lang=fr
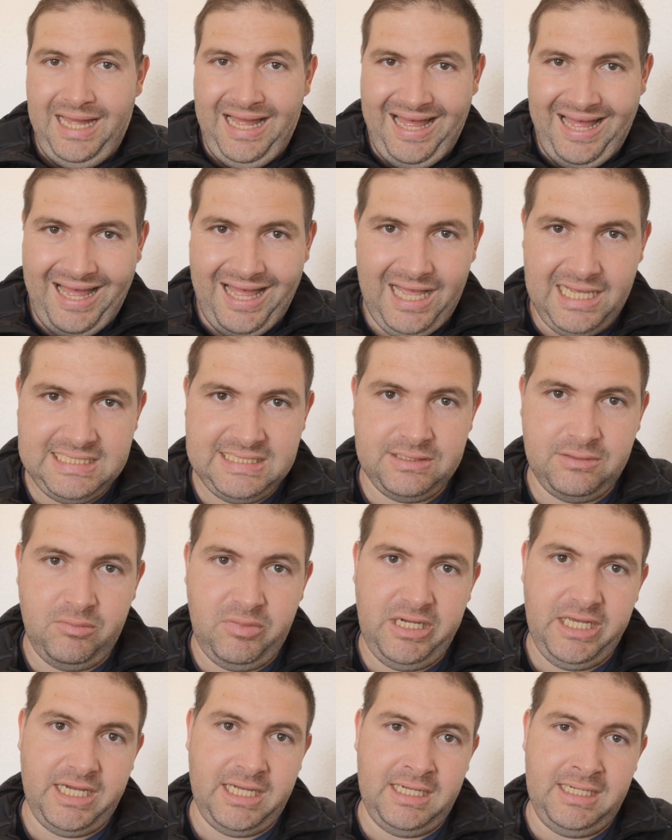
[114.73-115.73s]

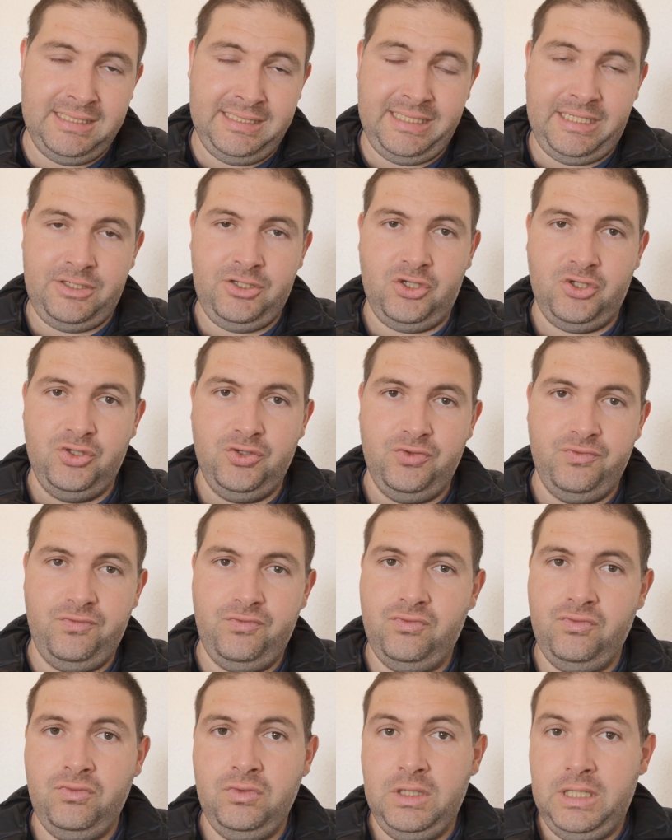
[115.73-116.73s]
rassembler à l'intérieur de
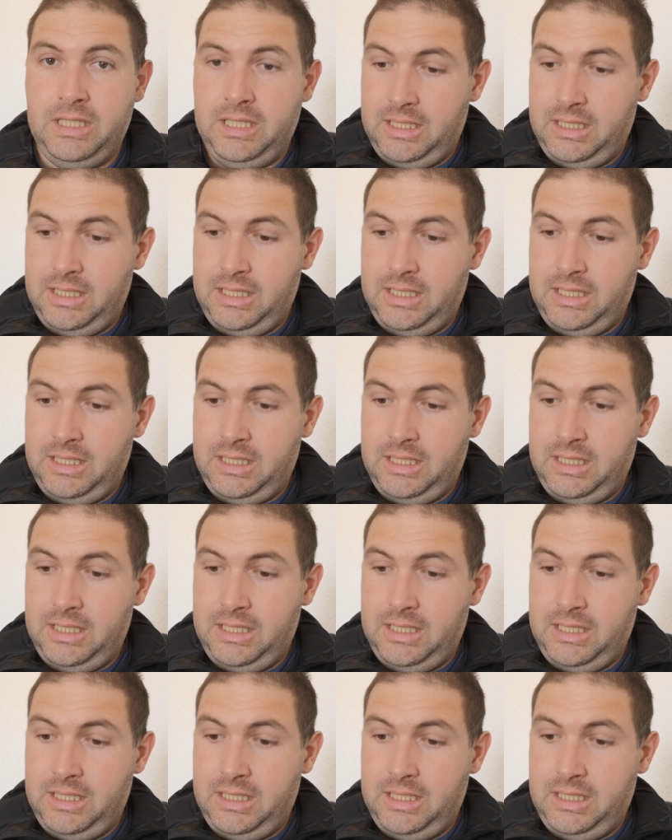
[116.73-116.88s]
vous